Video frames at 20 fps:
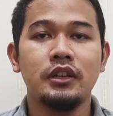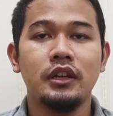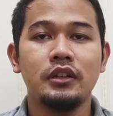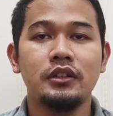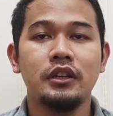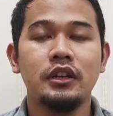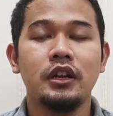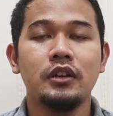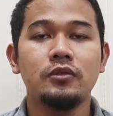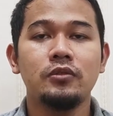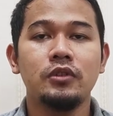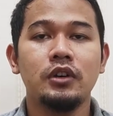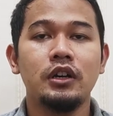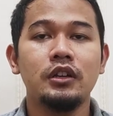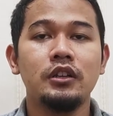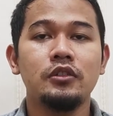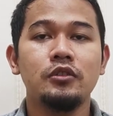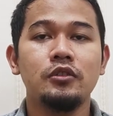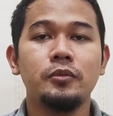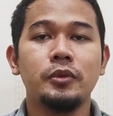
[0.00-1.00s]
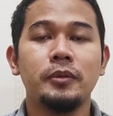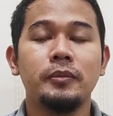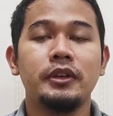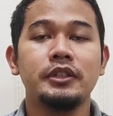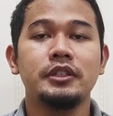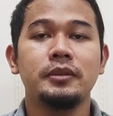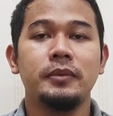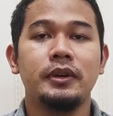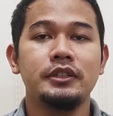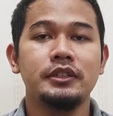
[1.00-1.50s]
yang dilakukan itu
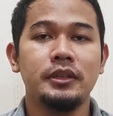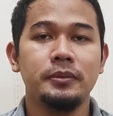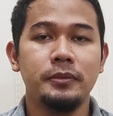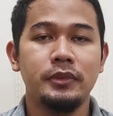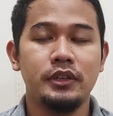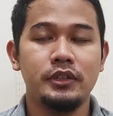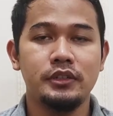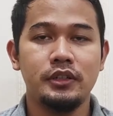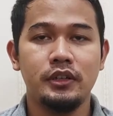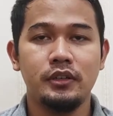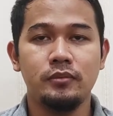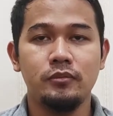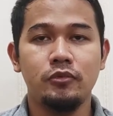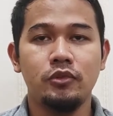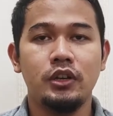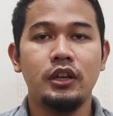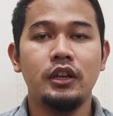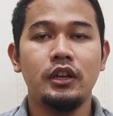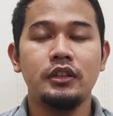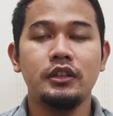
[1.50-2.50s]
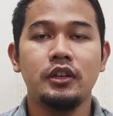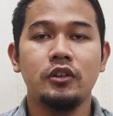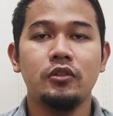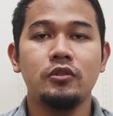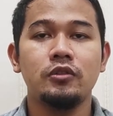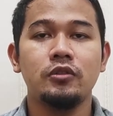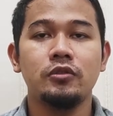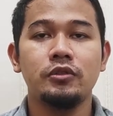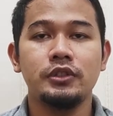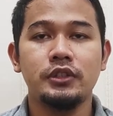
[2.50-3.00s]
bermacam-macam minasang, bukan hanya
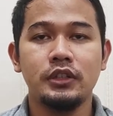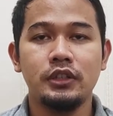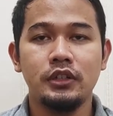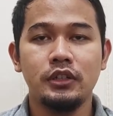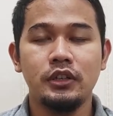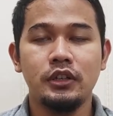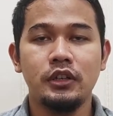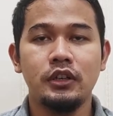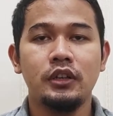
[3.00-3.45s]
konstruksi.